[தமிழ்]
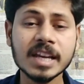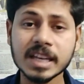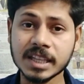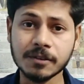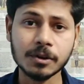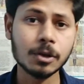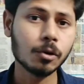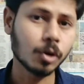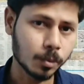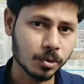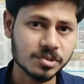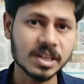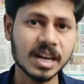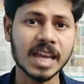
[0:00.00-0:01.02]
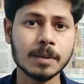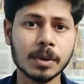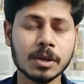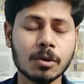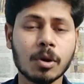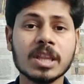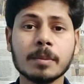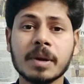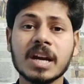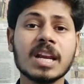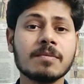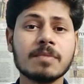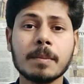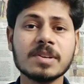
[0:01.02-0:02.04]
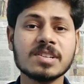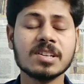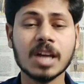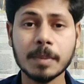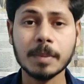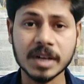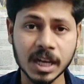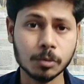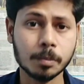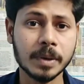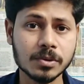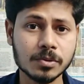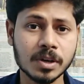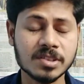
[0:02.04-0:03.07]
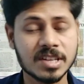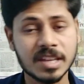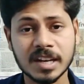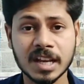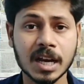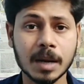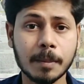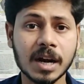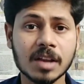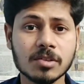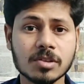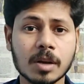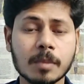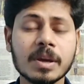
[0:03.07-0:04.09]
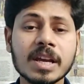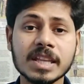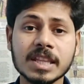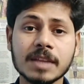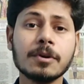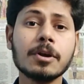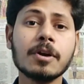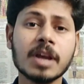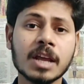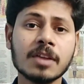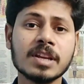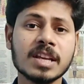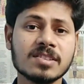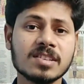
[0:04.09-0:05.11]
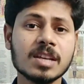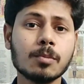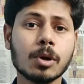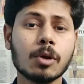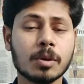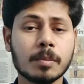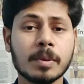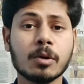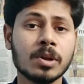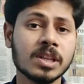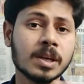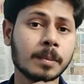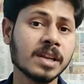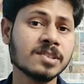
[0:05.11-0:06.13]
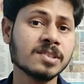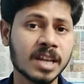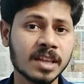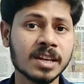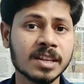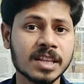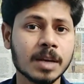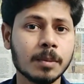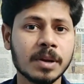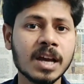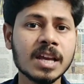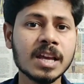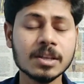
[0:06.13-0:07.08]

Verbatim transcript: இந்த வீடியோ உங்களுக்கு பிடிச்சிருந்தா லைக் பண்ணிக்கோங்க இந்த மாதிரி நான் இன்ஃபர்மேஷன் டாபிக் நான் எதுவும் பேசணும்னு நினச்சிங்கன்னா நீங்கள் கமெண்ட்டில் சொல்லலாம் இந்த வீடியோ யாராவது நீங்கள் சிங்கப்பூரில் ஒர்க் பண்ணக்கூடிய தமிழன்ஸ் யாராவது இருந்தீங்க அப்படின்னா